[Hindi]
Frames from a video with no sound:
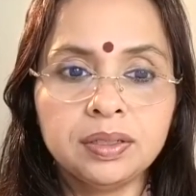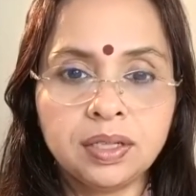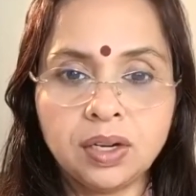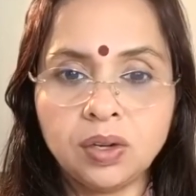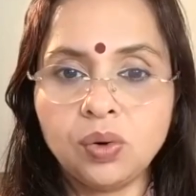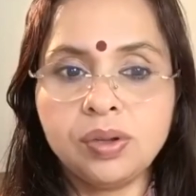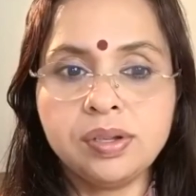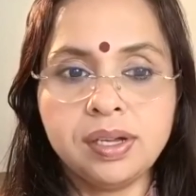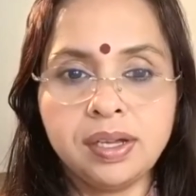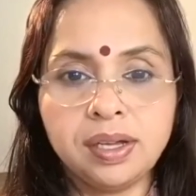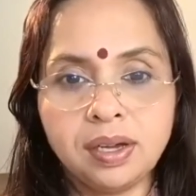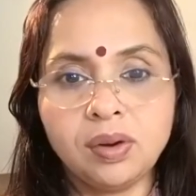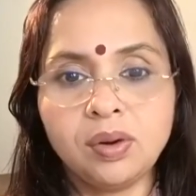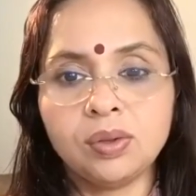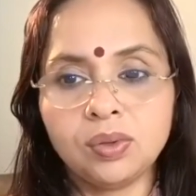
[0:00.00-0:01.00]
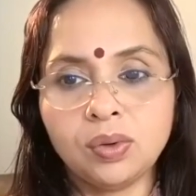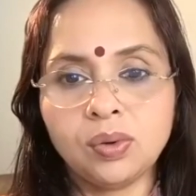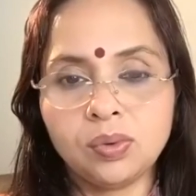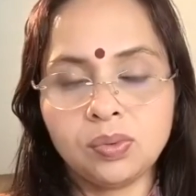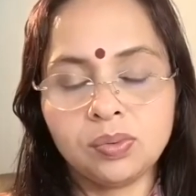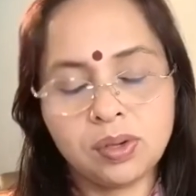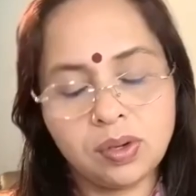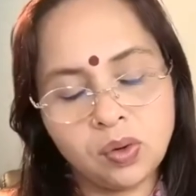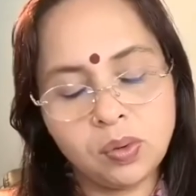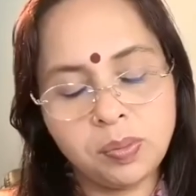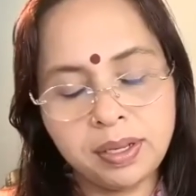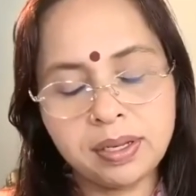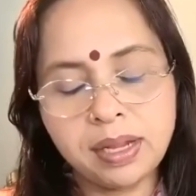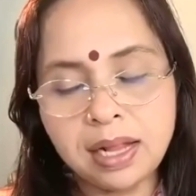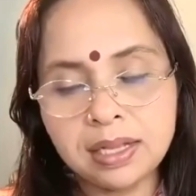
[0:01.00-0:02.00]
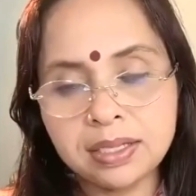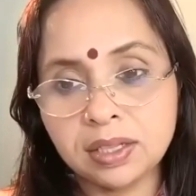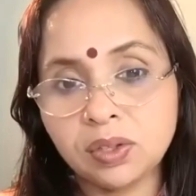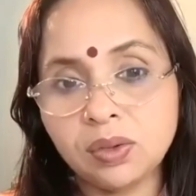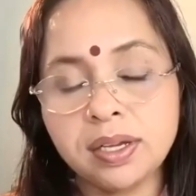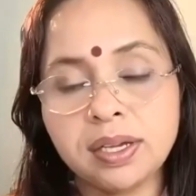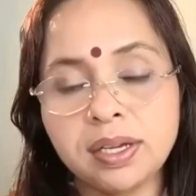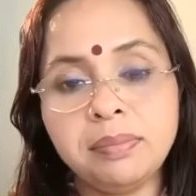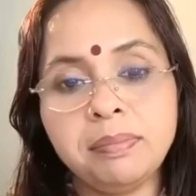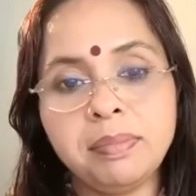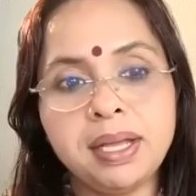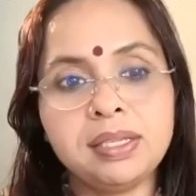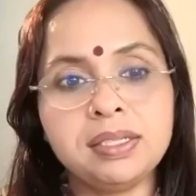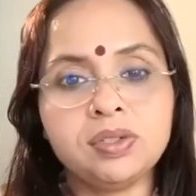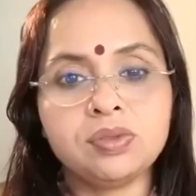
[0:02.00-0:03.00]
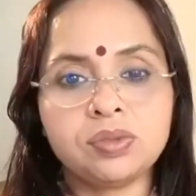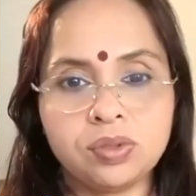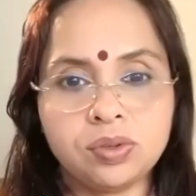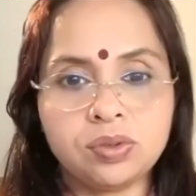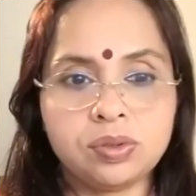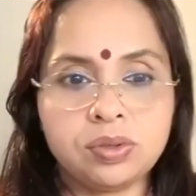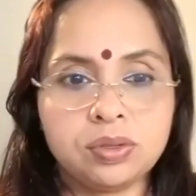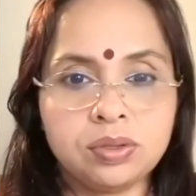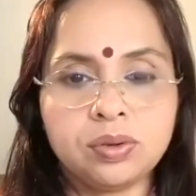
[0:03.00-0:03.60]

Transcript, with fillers: करोड़ नहीं करोड़ तो करोड़ भी डाल सकते हो लेकिन मेन जो जो